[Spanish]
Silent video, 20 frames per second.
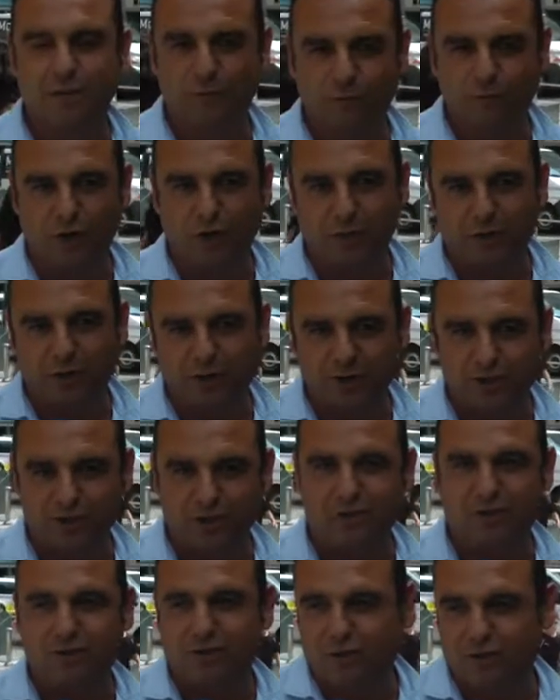Bueno, pues
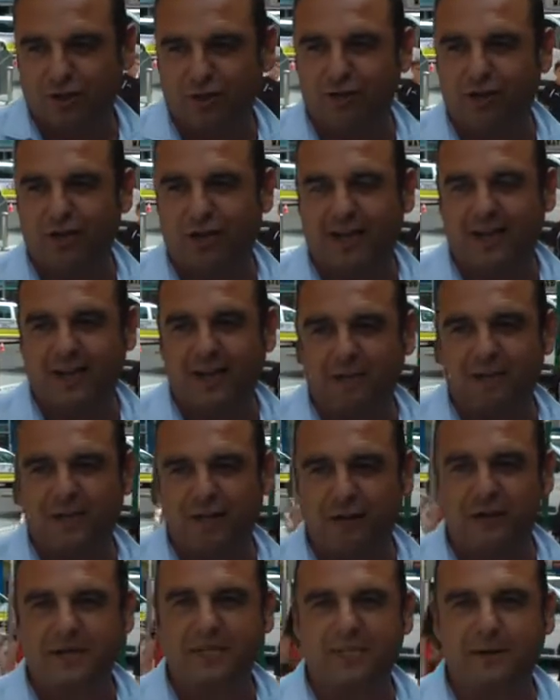nosotros, yo creo que el
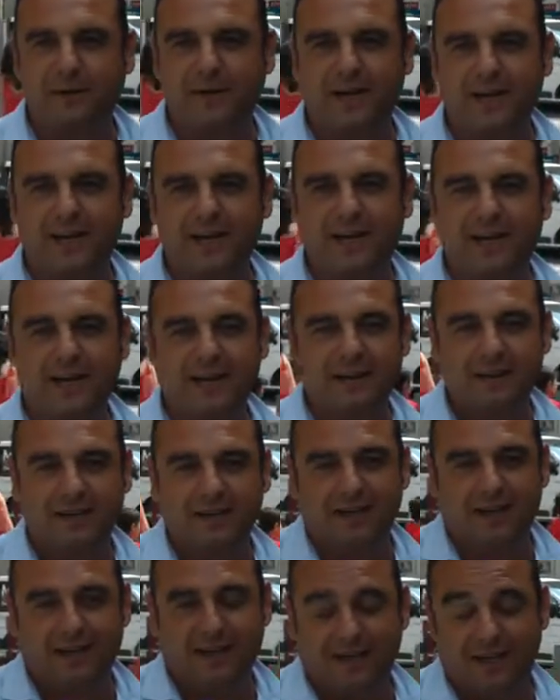Villanovense va a ganar,
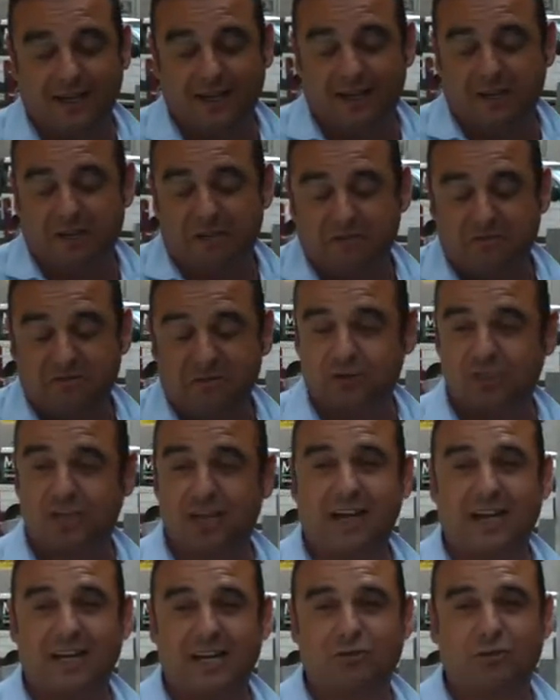eh, no sé
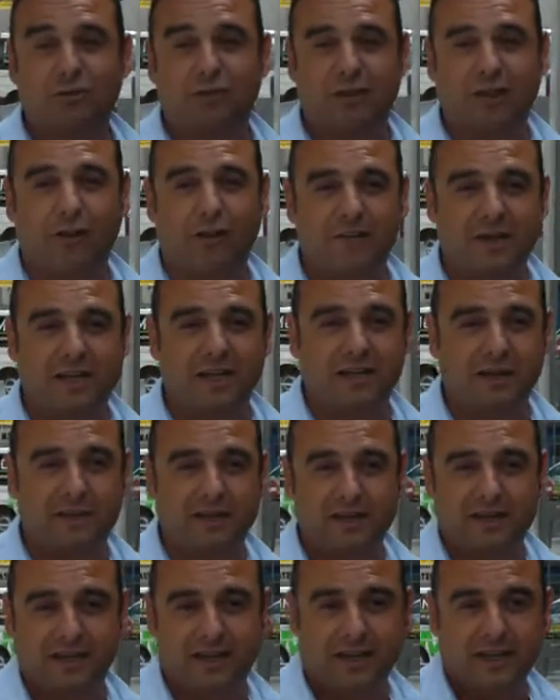el resultado
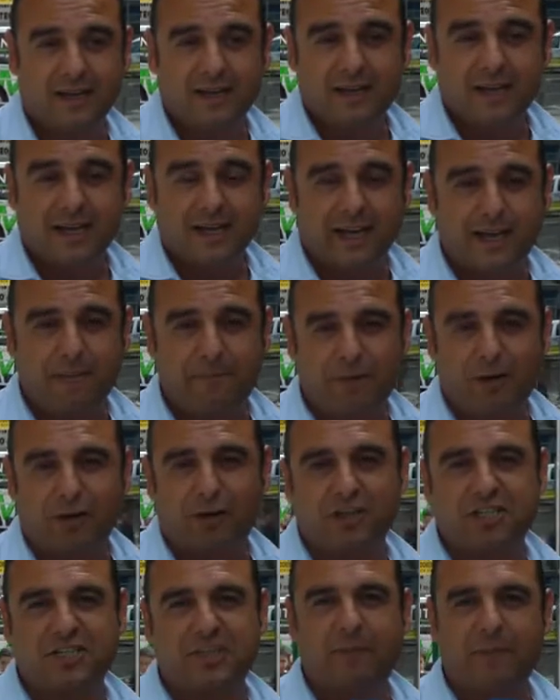evidentemente, espero
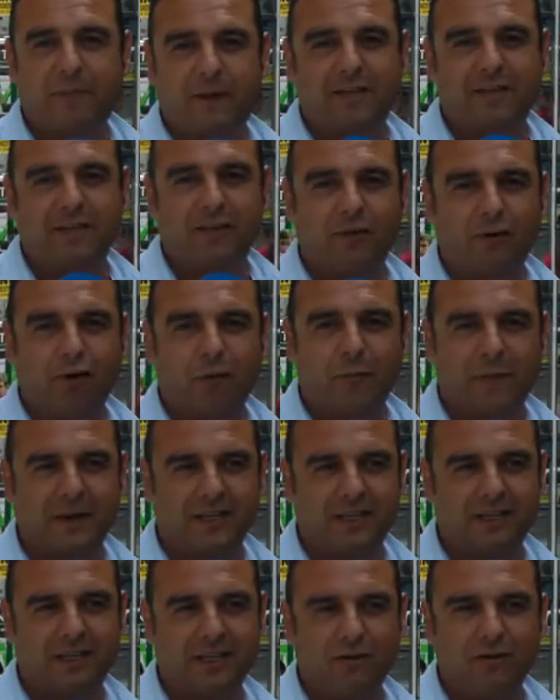que sea un partido
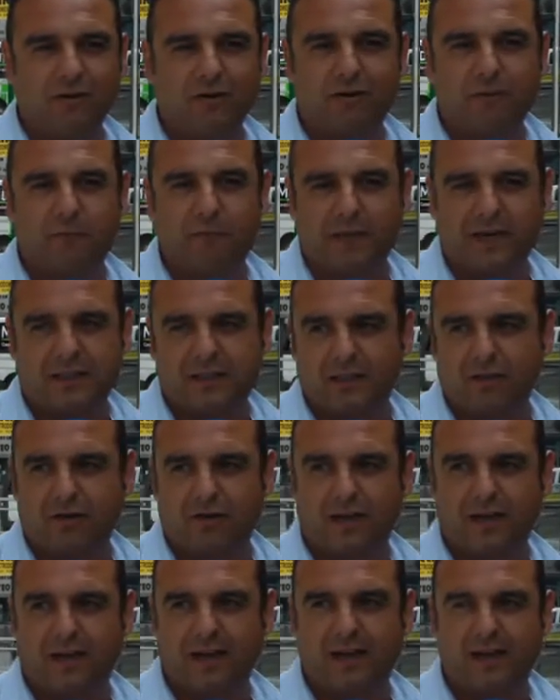competitivo, un partido
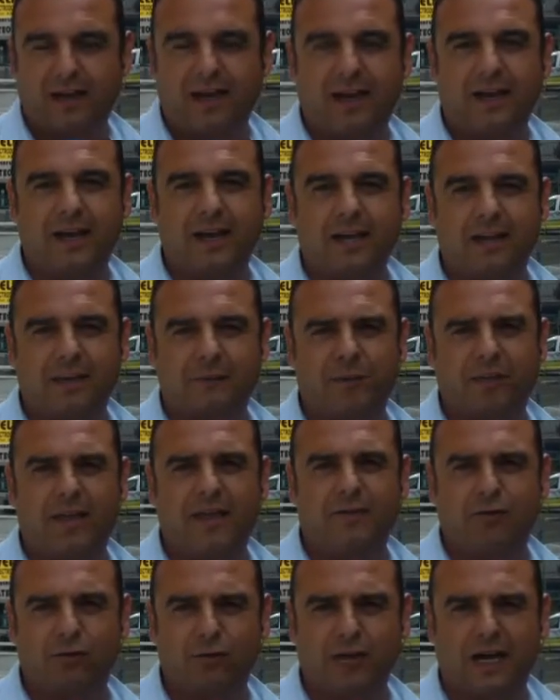que la gente pueda
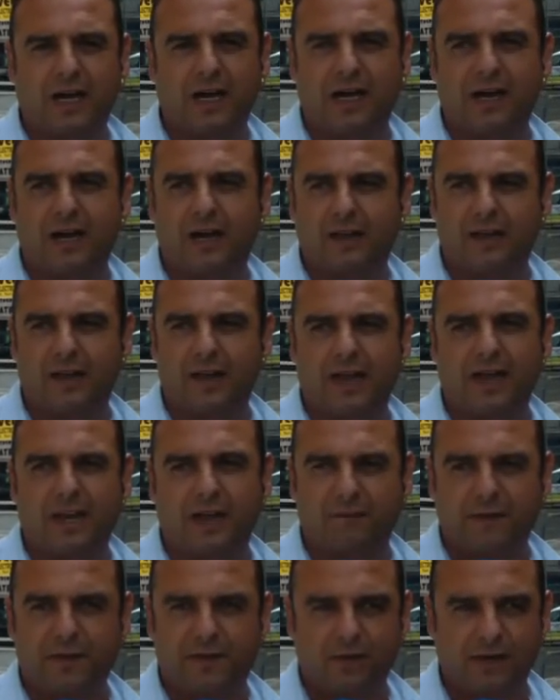disfrutar de él,
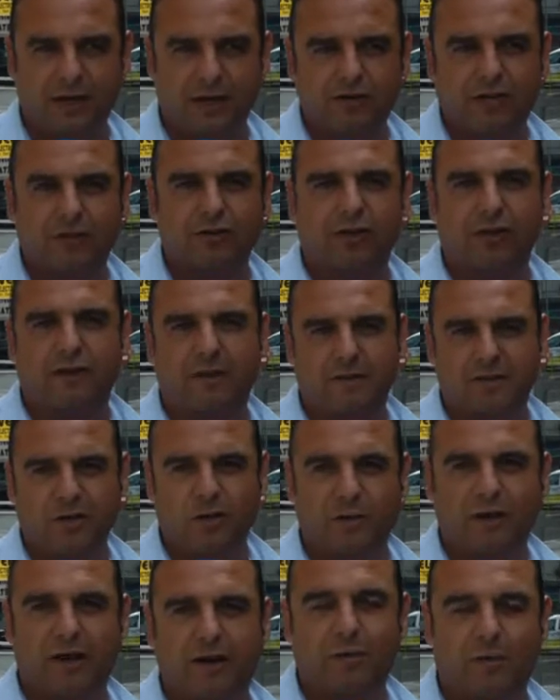aficionado, tanto de
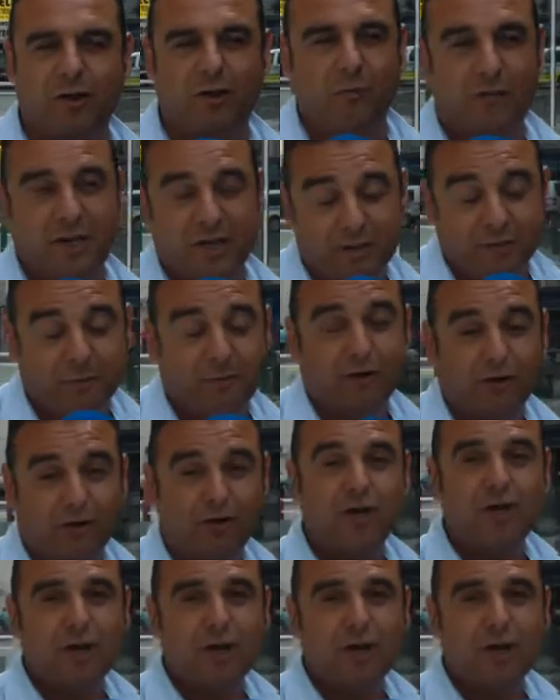Villanueva como de Don Benito, pero